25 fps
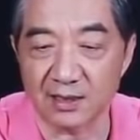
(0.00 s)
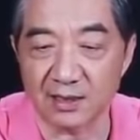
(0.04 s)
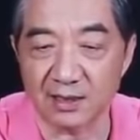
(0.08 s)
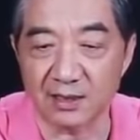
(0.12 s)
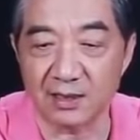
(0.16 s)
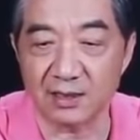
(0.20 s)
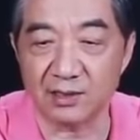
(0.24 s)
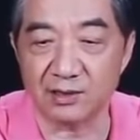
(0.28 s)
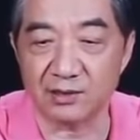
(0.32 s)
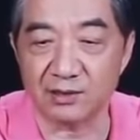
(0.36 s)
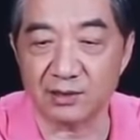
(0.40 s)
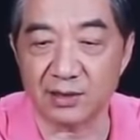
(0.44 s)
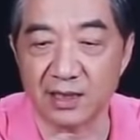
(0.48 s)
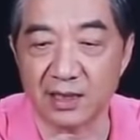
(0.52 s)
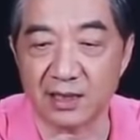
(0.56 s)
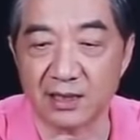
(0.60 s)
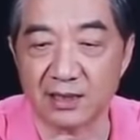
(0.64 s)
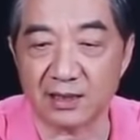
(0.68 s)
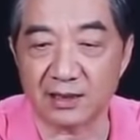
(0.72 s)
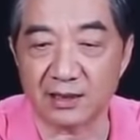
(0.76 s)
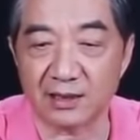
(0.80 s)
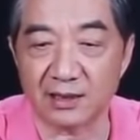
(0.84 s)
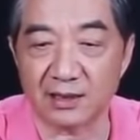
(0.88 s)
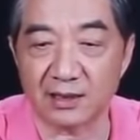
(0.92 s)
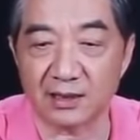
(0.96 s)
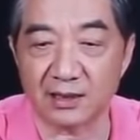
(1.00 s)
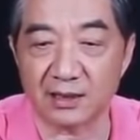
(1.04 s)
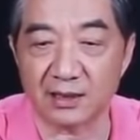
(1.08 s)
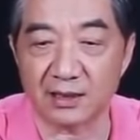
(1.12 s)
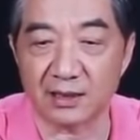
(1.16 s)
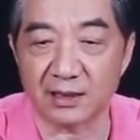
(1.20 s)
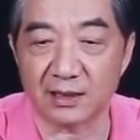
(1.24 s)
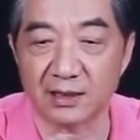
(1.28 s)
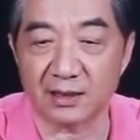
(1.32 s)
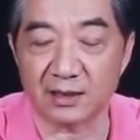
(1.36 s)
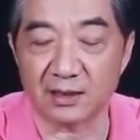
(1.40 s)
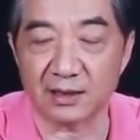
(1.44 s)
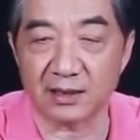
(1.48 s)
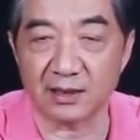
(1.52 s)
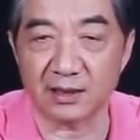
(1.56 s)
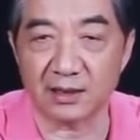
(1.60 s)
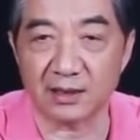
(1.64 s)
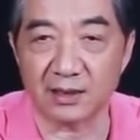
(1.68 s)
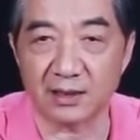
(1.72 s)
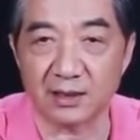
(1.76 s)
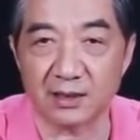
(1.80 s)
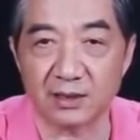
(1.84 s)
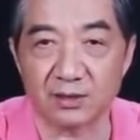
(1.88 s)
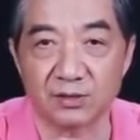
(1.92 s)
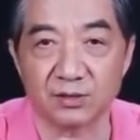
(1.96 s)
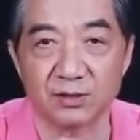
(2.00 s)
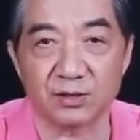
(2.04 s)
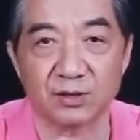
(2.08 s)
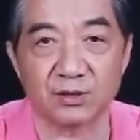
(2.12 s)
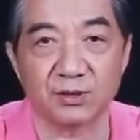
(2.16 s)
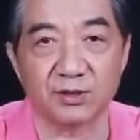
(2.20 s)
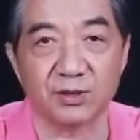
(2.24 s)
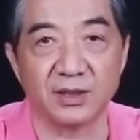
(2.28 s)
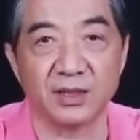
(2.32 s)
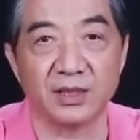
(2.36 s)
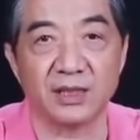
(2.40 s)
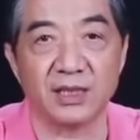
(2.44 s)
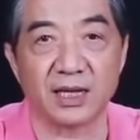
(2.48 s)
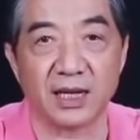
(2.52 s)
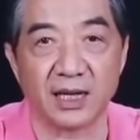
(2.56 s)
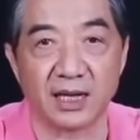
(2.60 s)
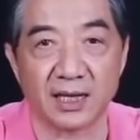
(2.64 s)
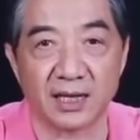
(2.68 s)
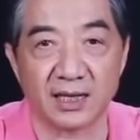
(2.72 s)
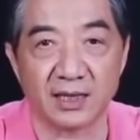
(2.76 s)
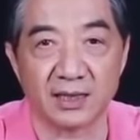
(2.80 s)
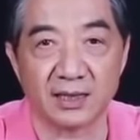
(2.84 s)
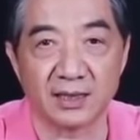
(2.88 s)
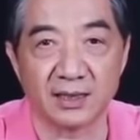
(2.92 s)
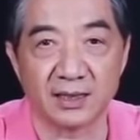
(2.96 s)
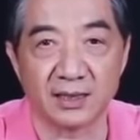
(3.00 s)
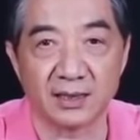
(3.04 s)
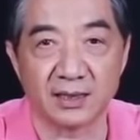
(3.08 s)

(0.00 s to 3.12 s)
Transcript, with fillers: 以后呢，这个一九九一年